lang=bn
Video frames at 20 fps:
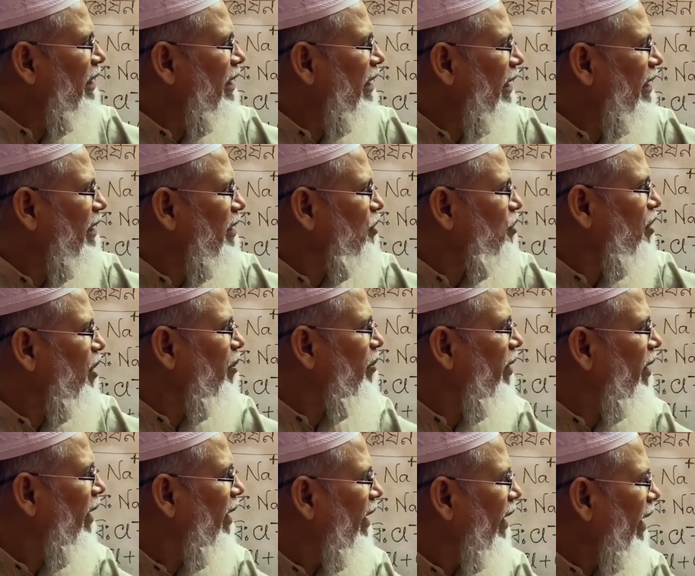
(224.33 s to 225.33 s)
দিকে আকৃষ্ট
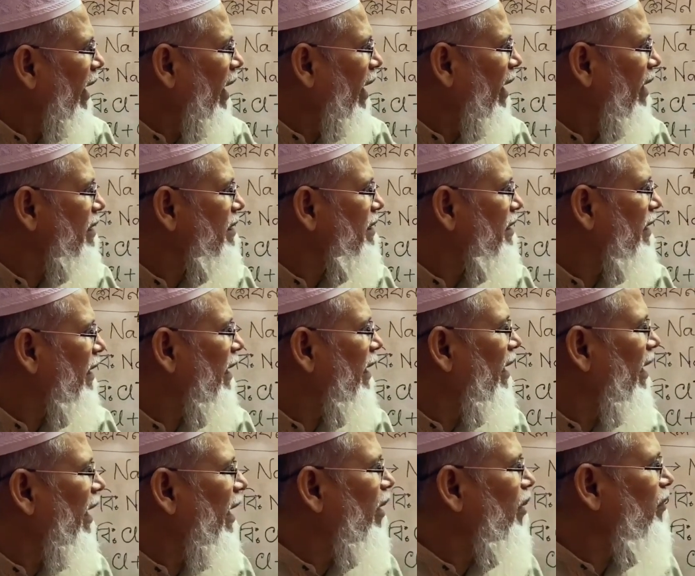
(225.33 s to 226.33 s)
হবে আর
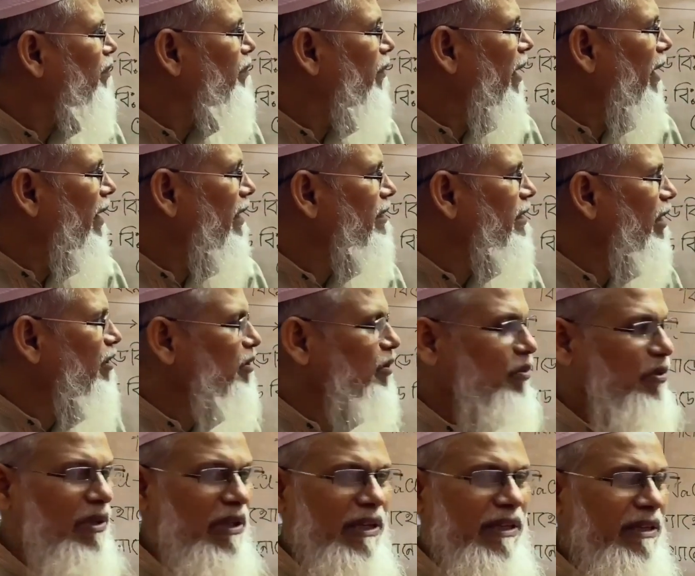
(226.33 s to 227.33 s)
সিএল মাইনাস আয়ন
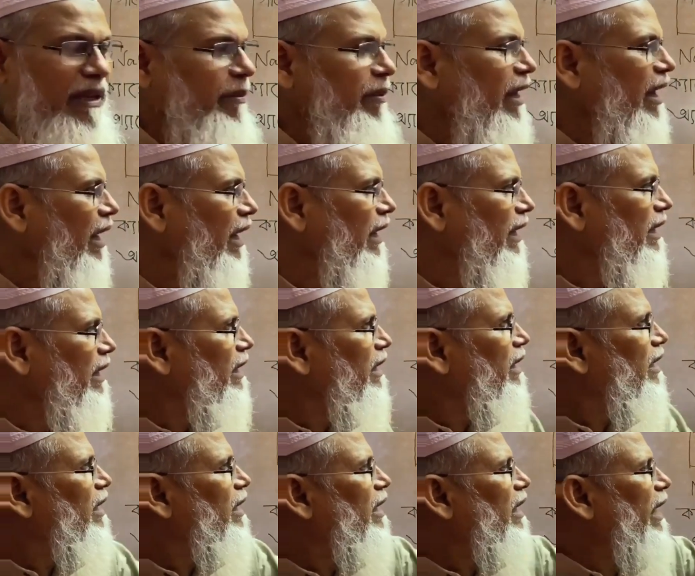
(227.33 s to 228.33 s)
কোন দিকে যাবে
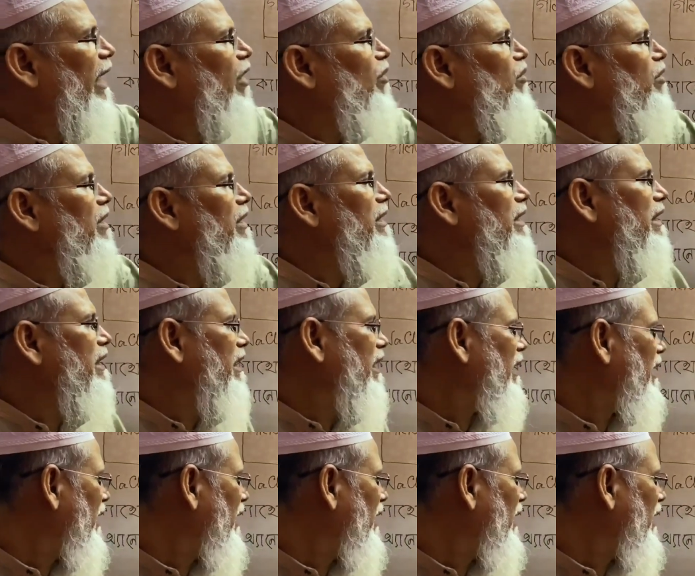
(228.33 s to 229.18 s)
অ্যানোডের দিকে